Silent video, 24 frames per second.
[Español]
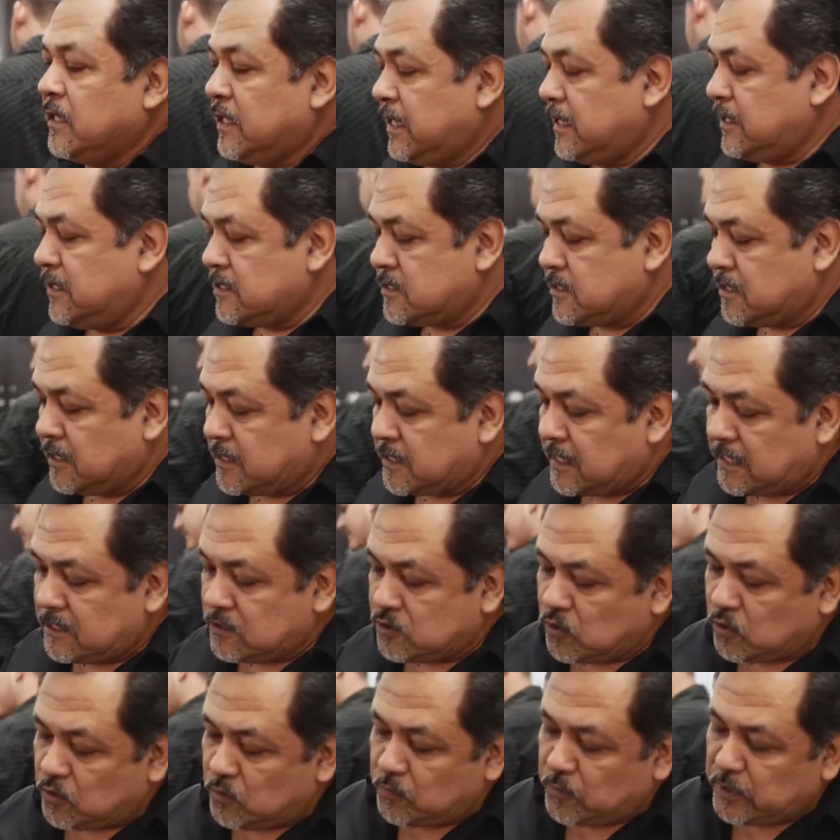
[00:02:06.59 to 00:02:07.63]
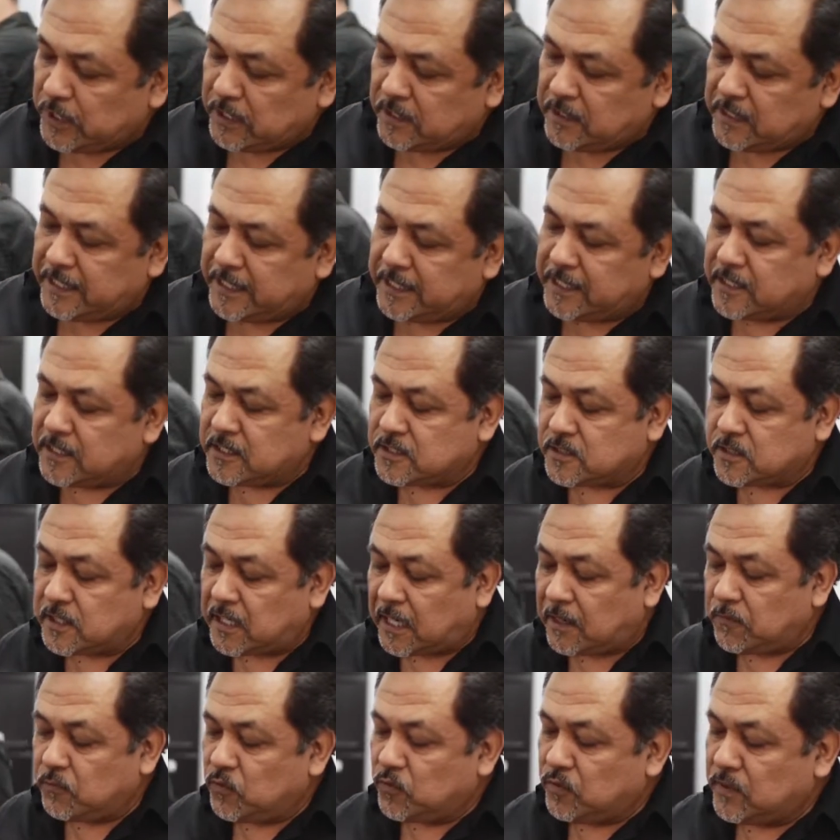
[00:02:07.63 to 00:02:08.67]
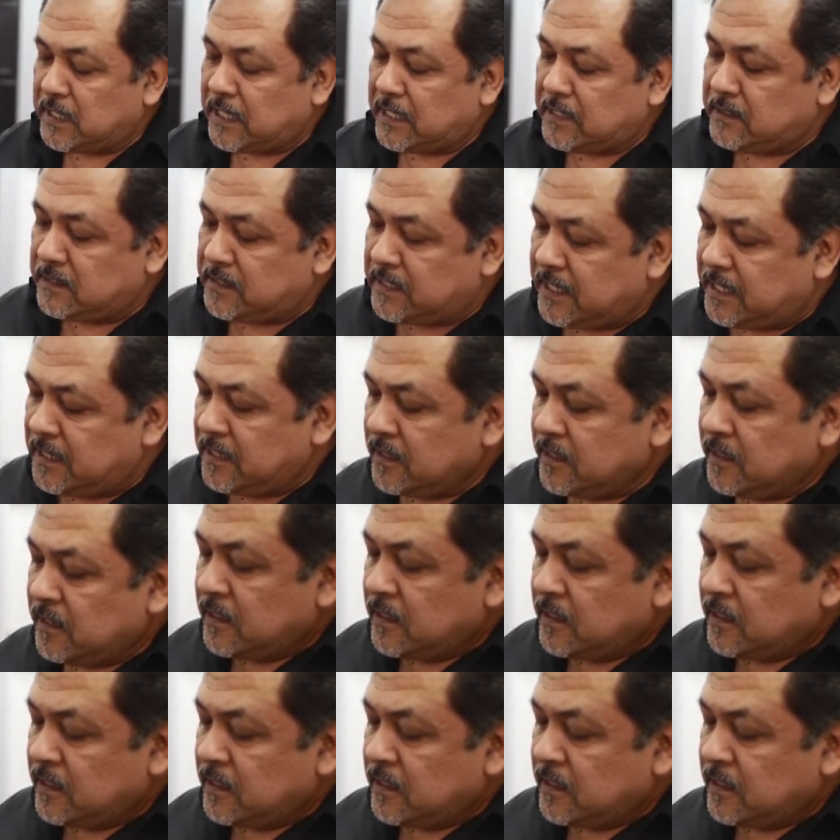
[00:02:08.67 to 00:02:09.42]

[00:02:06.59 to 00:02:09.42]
En este caso, como el de ella es abundante,